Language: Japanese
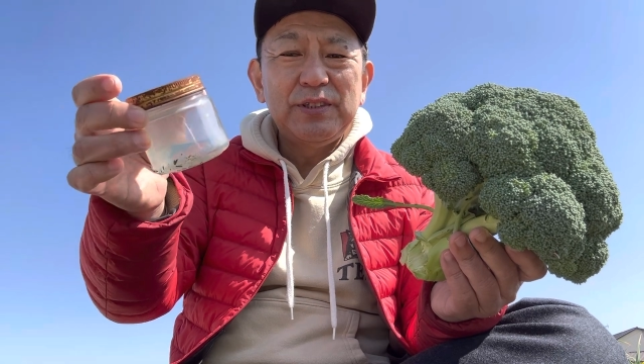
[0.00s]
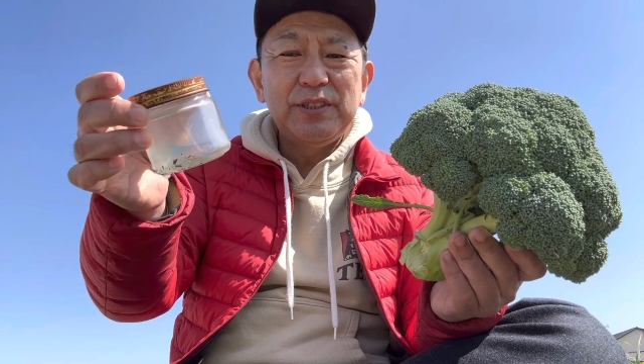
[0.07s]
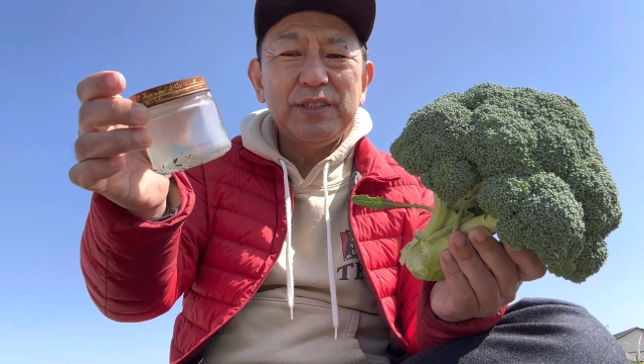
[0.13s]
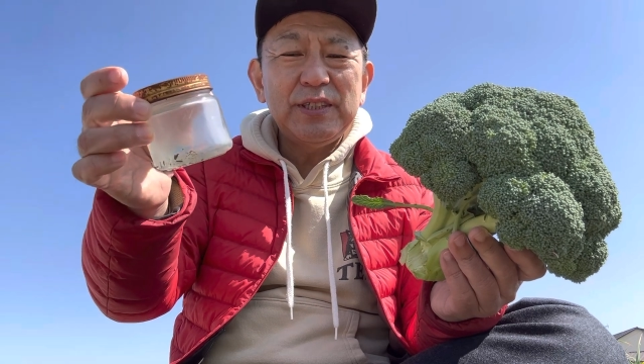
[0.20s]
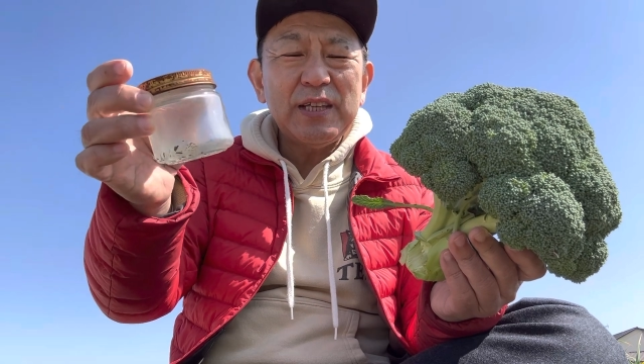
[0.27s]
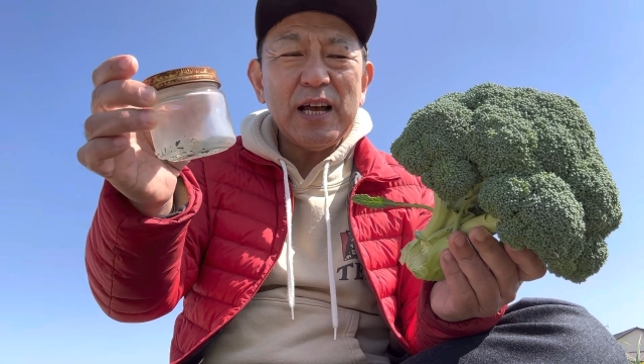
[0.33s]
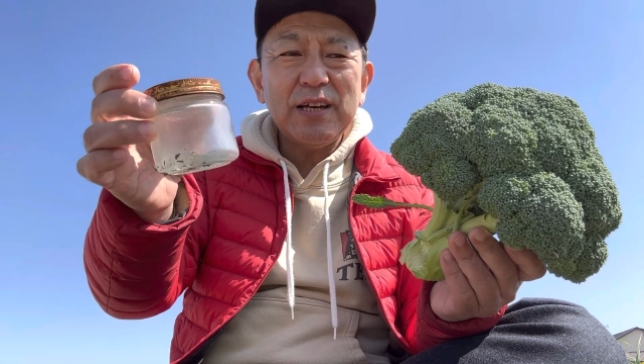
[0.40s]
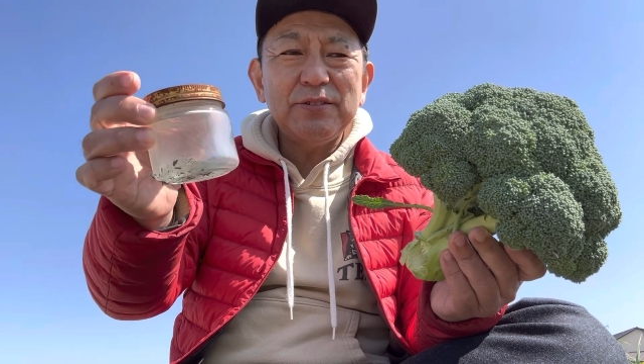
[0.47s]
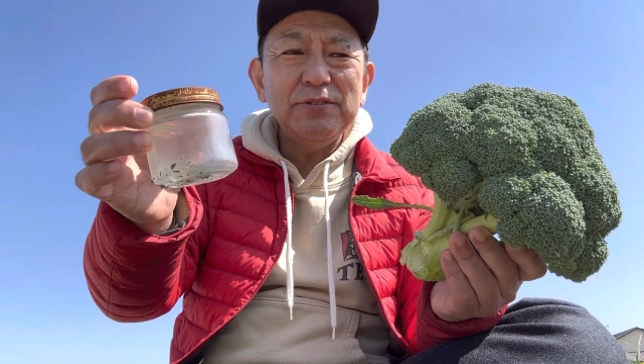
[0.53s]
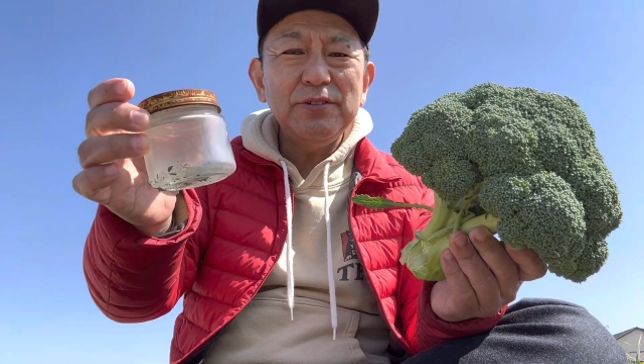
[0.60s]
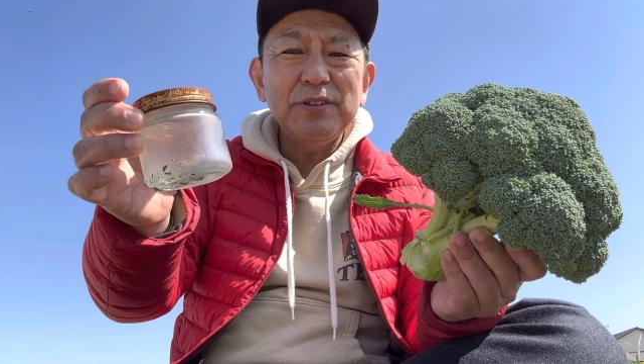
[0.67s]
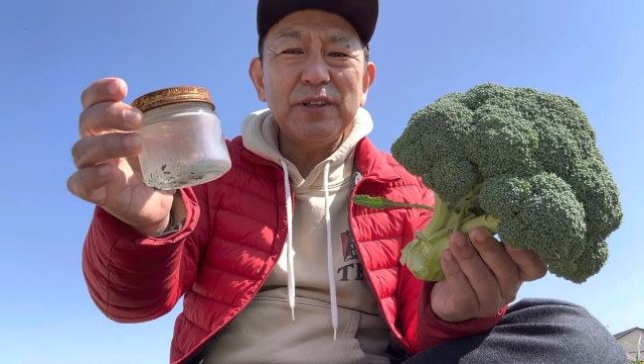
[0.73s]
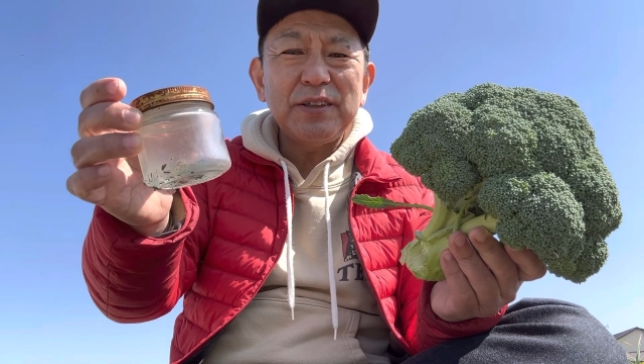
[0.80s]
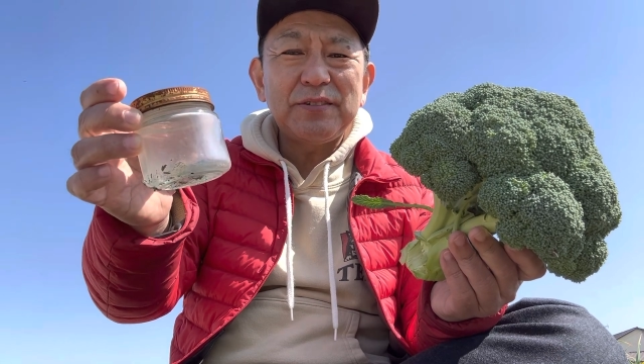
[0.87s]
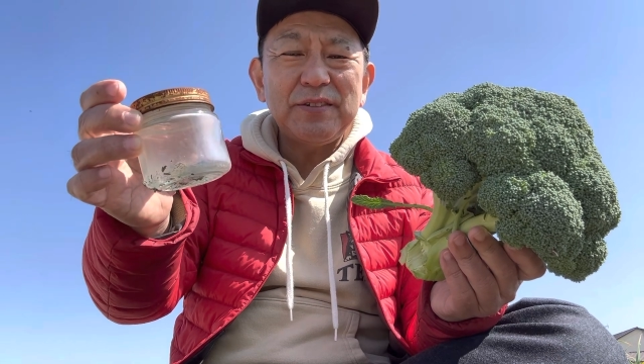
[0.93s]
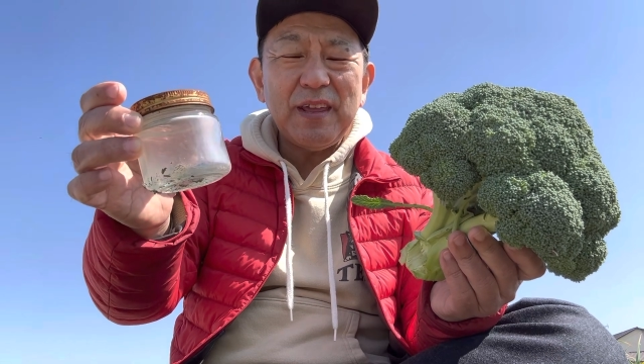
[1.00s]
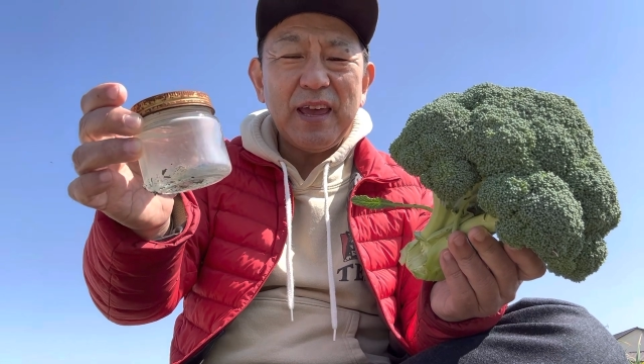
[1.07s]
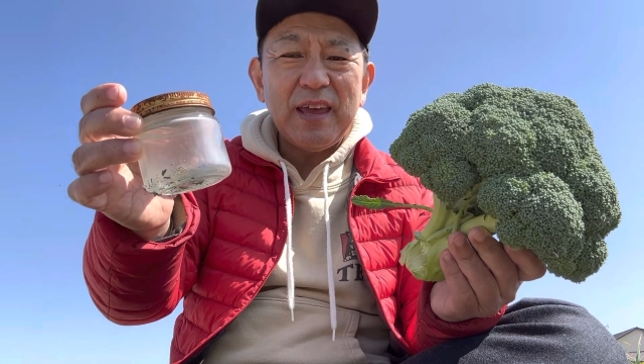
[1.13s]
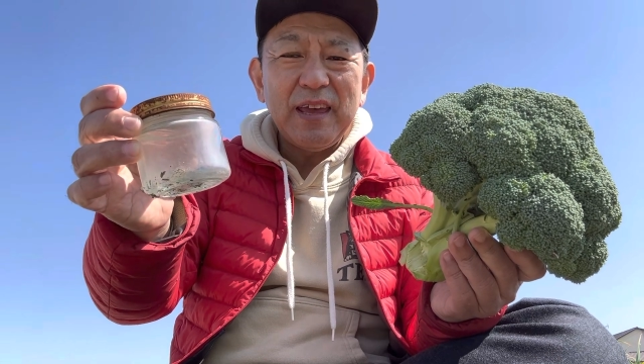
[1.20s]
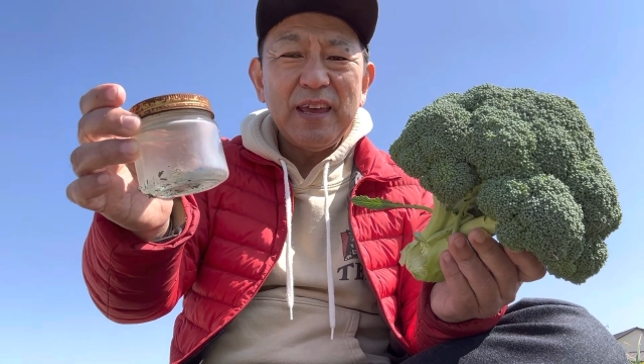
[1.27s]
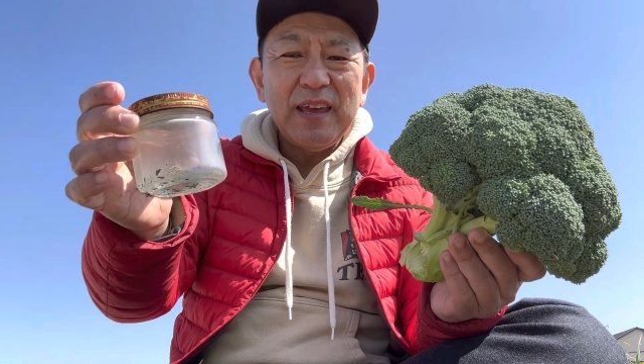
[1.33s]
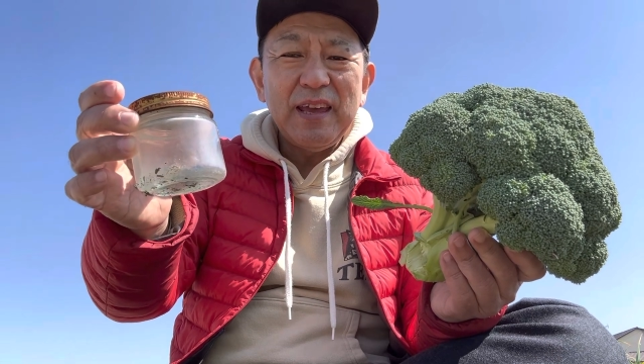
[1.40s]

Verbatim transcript: 自宅のですね、